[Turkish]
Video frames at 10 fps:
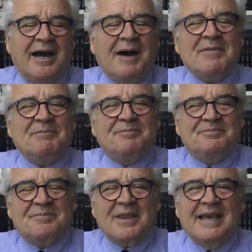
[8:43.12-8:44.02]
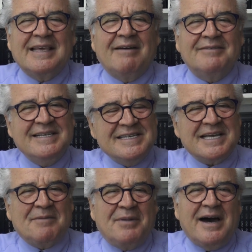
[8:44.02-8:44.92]
Ama ya
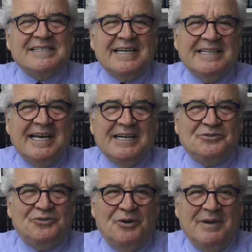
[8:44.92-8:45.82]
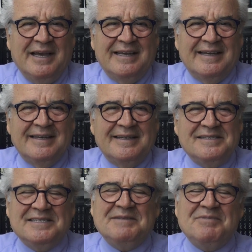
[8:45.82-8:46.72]
insan bazen de acıyor be.
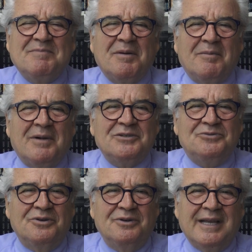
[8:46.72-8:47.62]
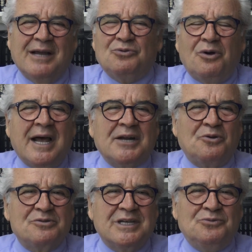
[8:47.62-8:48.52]
Sizi bilmem ama acıyor. Ya dolar
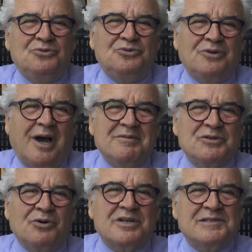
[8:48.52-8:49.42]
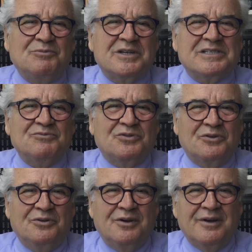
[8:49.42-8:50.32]
da olsa düşüyor. Abi orası burası
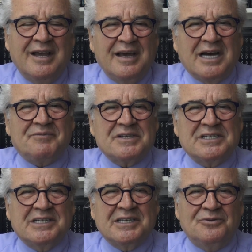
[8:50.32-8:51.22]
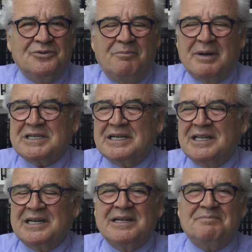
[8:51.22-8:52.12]
vuruluyor. Kafası kırılıyor.
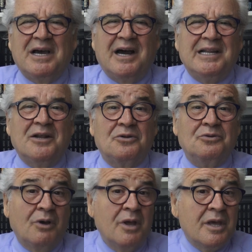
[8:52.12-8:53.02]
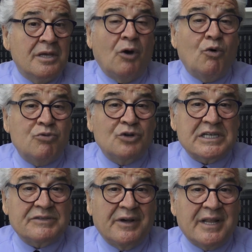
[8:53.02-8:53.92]
Bacaklarına bir haller oluyor. Ya
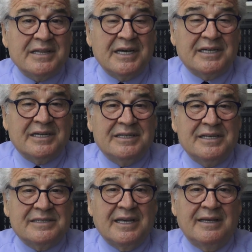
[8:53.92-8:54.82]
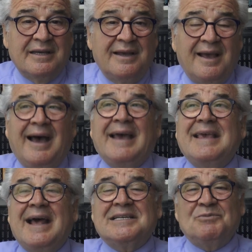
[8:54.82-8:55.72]
omurgası falan da kırıldıysa. Ha
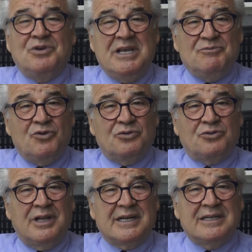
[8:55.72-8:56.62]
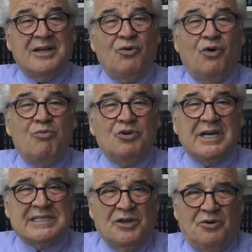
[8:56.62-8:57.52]
gerçi bu İbni o doların
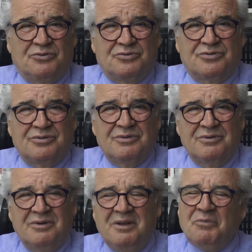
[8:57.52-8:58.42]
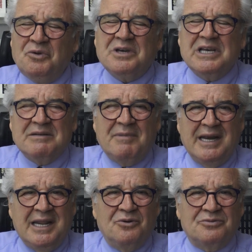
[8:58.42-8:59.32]
omurgası da yoktur. E, büyük
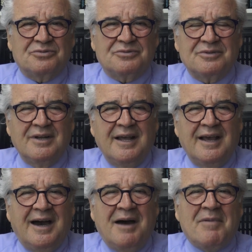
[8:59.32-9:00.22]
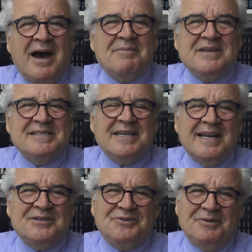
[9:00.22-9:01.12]
ihtimalle yoktur. Ama abi insan
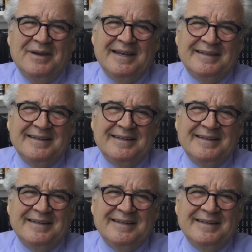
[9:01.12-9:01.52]
acıyor be.